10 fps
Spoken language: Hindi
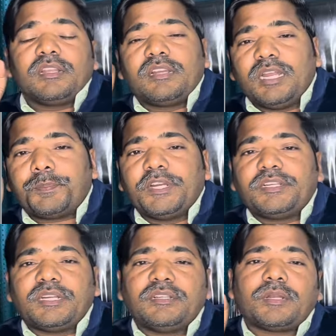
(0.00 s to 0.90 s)
गल्फ
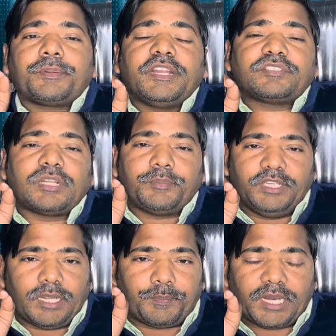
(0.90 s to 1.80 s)
रिटर्नर फ्रेशर
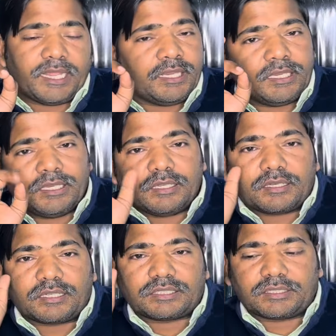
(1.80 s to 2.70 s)
भी अप्लाई
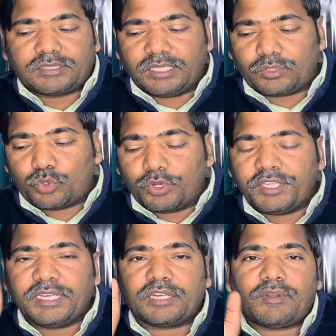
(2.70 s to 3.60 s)
कर सकते हैं
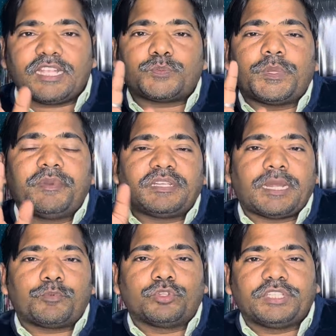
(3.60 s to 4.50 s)
कोई एडवांस पेमेंट
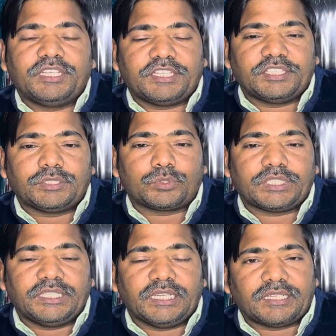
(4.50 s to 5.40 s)
आपको देने की जरूरत
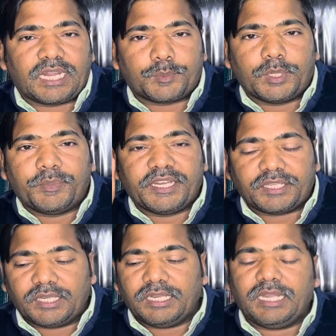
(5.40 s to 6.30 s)
नहीं है नॉर्मल
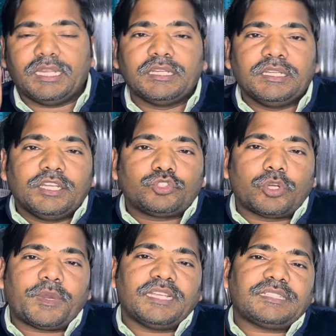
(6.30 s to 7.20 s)
मेडिकल है
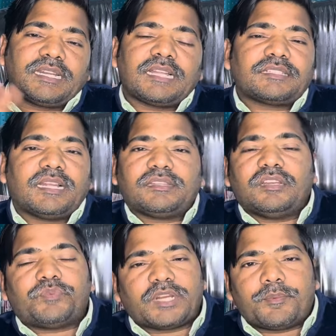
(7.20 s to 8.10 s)
जो भाई जाना चाहते
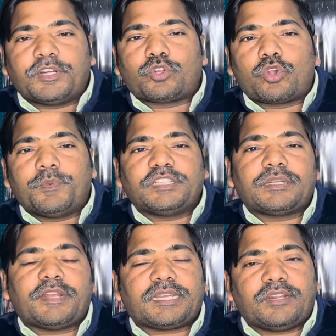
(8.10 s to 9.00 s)
हैं फटाफट डॉक्यूमेंट
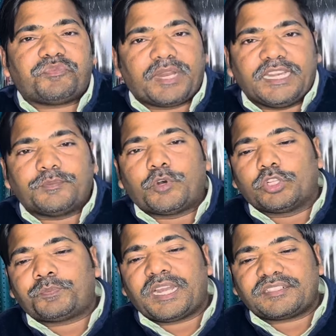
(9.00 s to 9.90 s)
जमा करें फ्लाइट
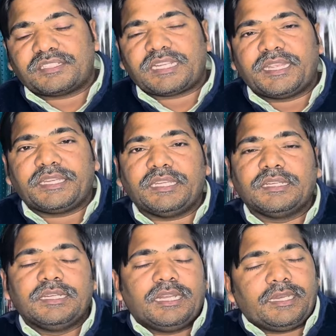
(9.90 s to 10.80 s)
बहुत फास्ट जाएगी
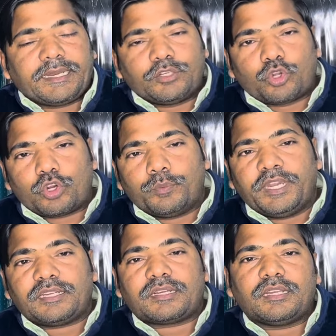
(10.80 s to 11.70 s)
लेकिन
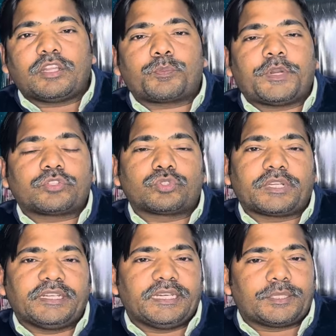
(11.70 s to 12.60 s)
डॉक्यूमेंट कल और परसों
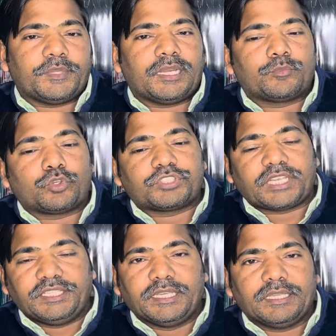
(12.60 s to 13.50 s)
के डेट में हमको
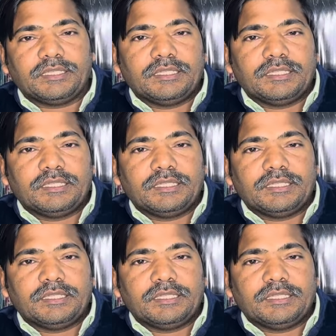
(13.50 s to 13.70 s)
चाहिए